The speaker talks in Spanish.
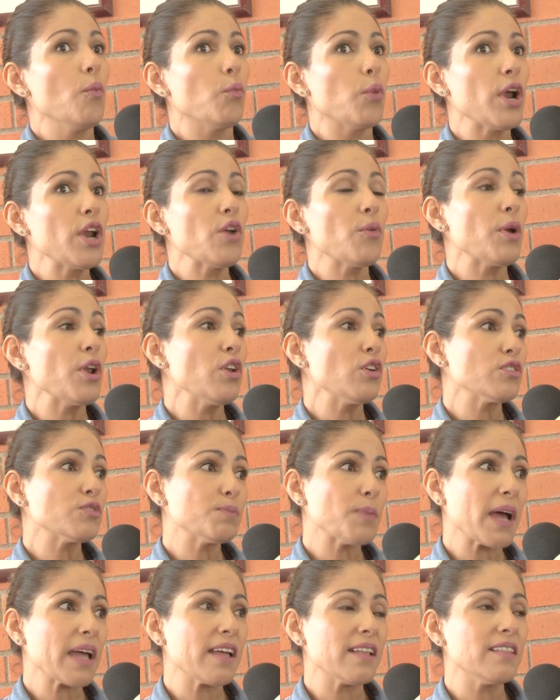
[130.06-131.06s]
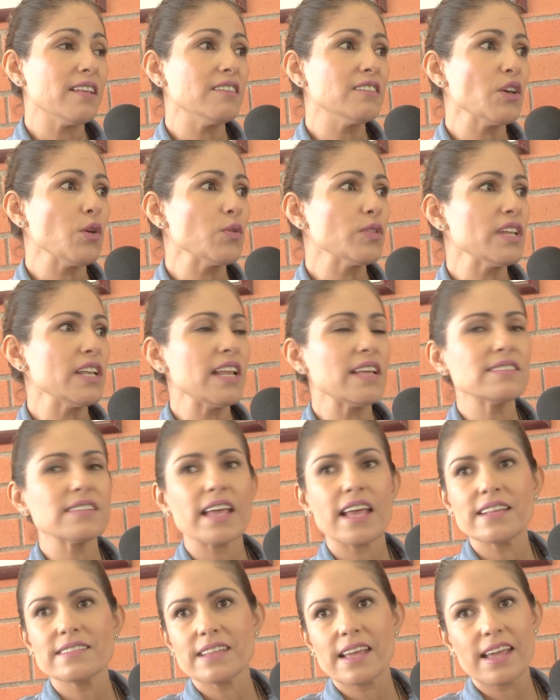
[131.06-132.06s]
Bueno, los paquetes de útiles
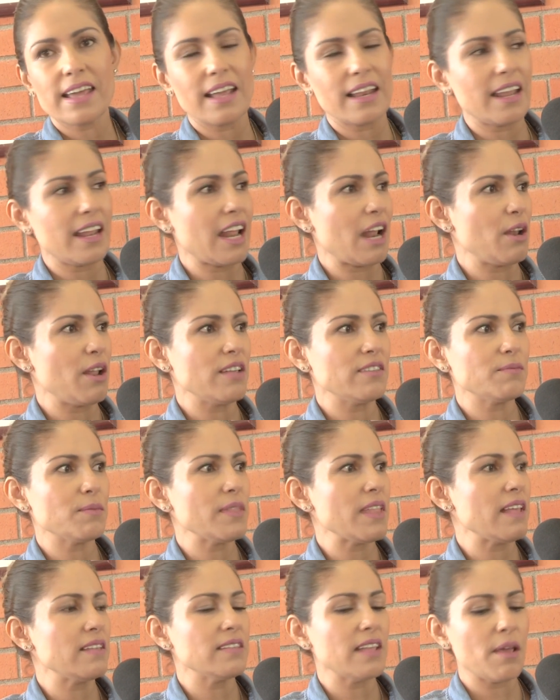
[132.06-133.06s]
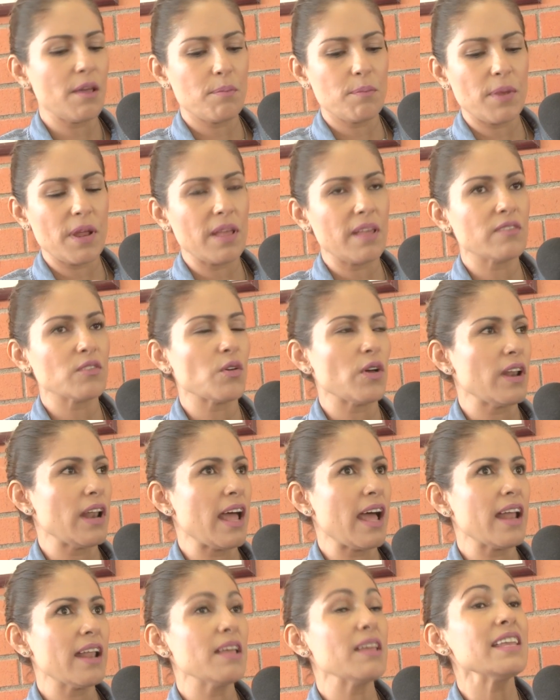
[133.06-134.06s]
es en general, es desde
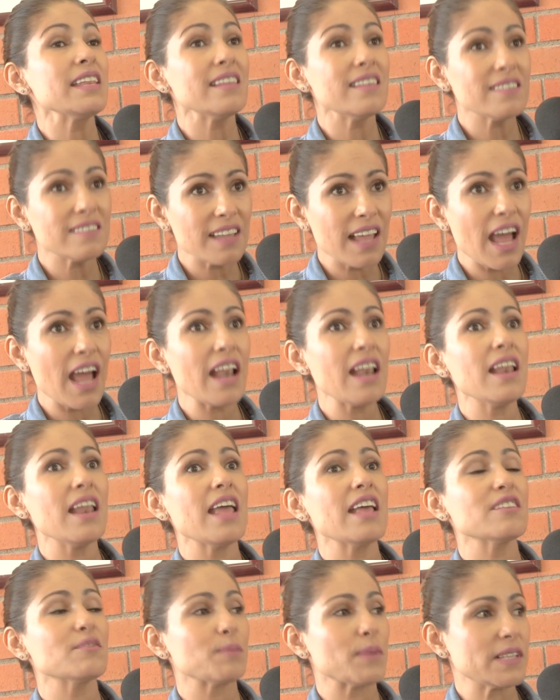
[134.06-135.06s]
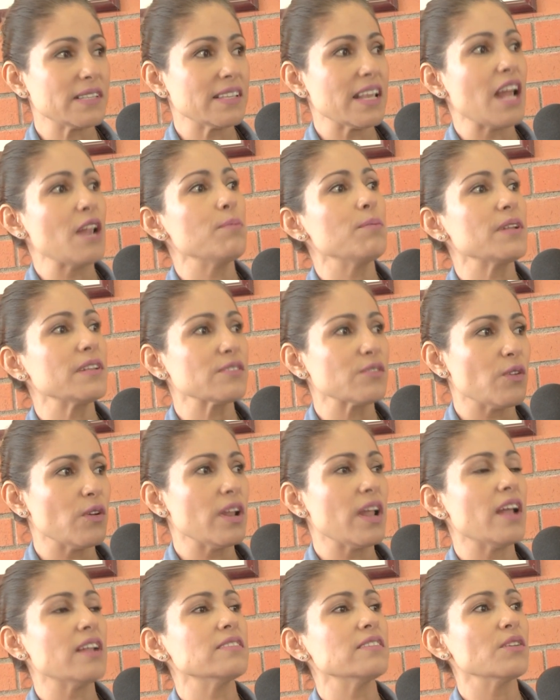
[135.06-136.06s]
preescolar, inicial, especial,
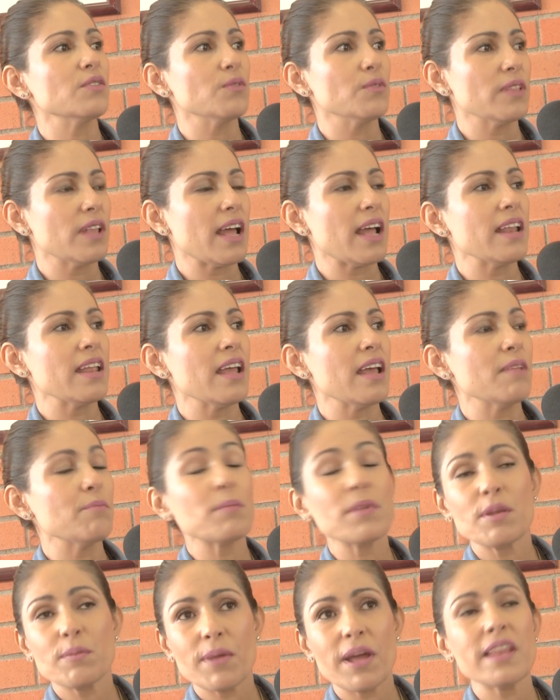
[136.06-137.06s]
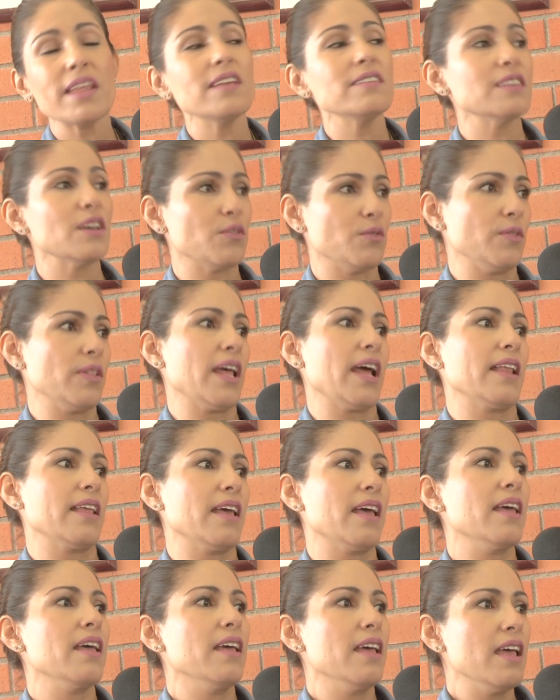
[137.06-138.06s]
preescolar, secundaria, primaria y
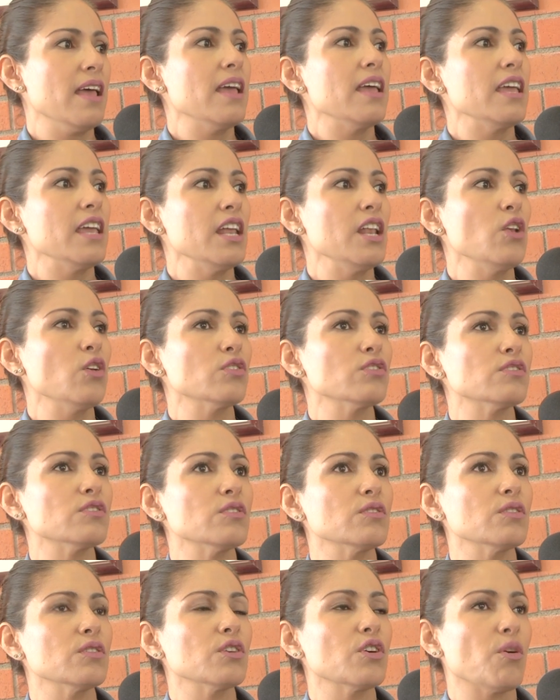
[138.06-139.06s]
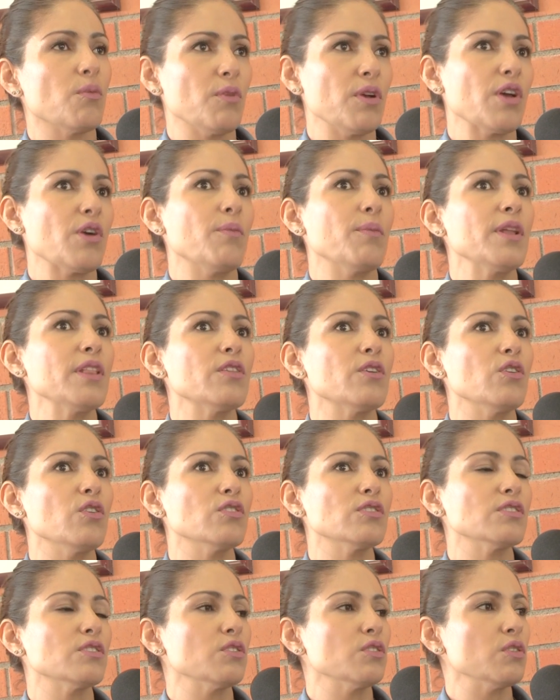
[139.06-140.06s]
secundaria y los, eh, como le comento,
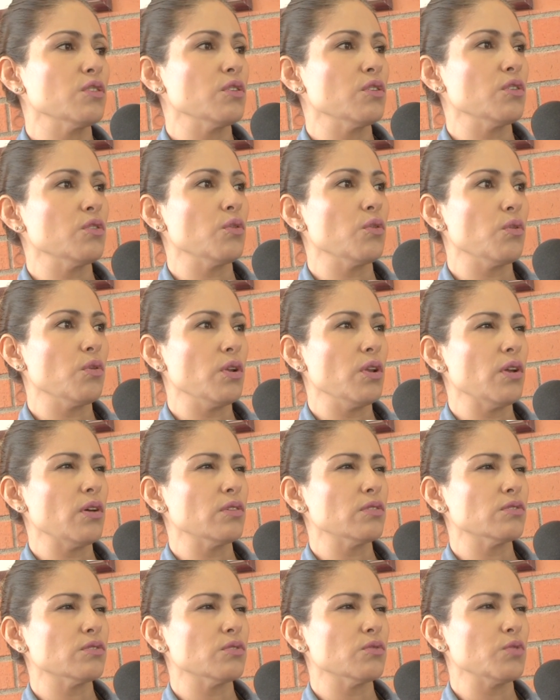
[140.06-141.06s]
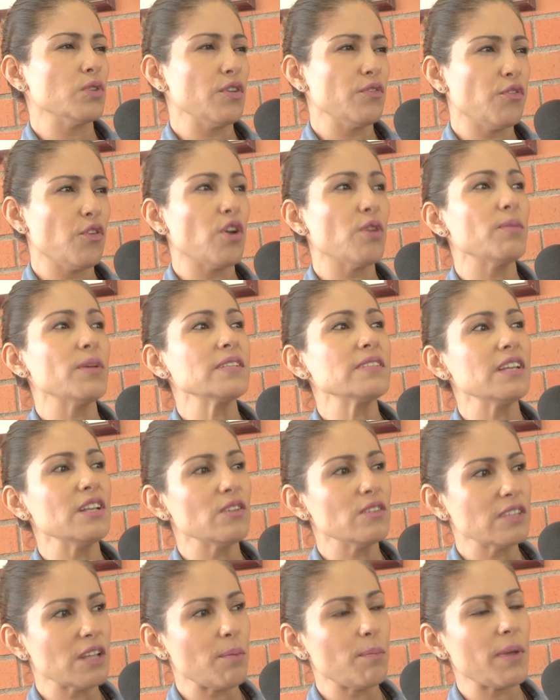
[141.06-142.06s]
los, eh, los uniformes y
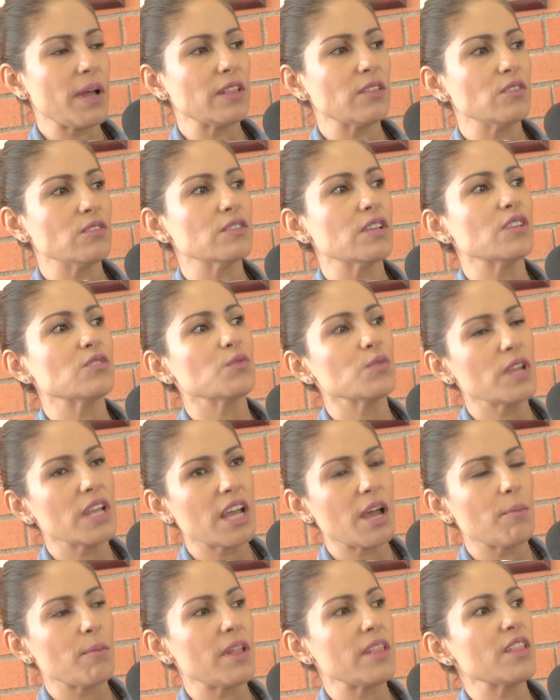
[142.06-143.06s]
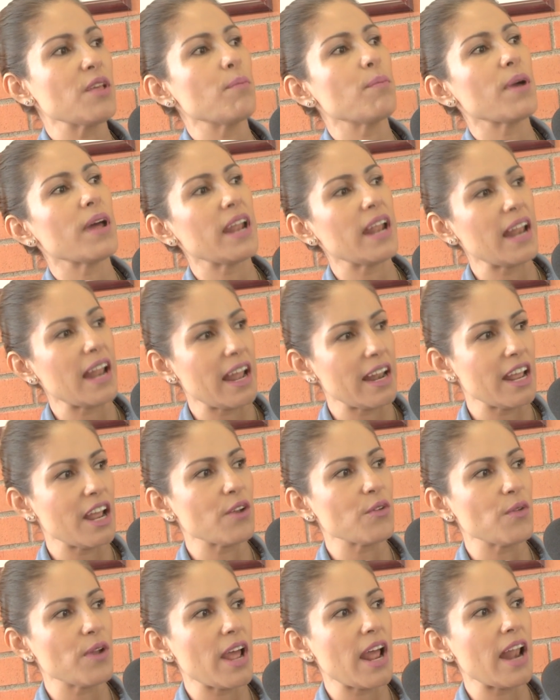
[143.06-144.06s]
los zapatos es únicamente para el
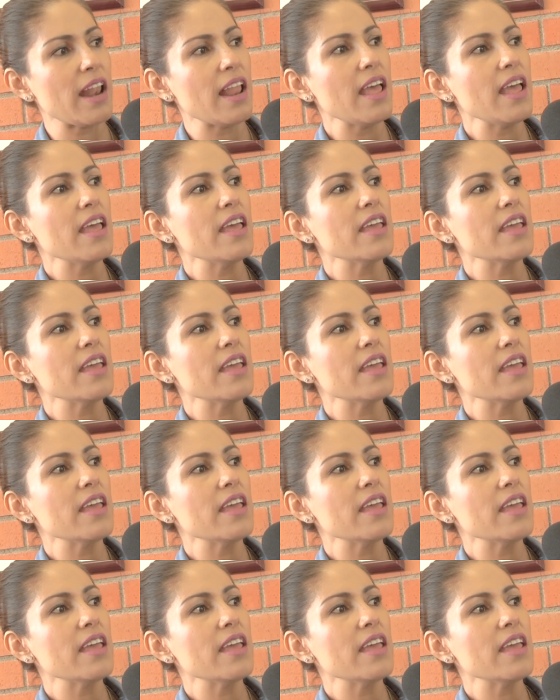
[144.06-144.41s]
área rural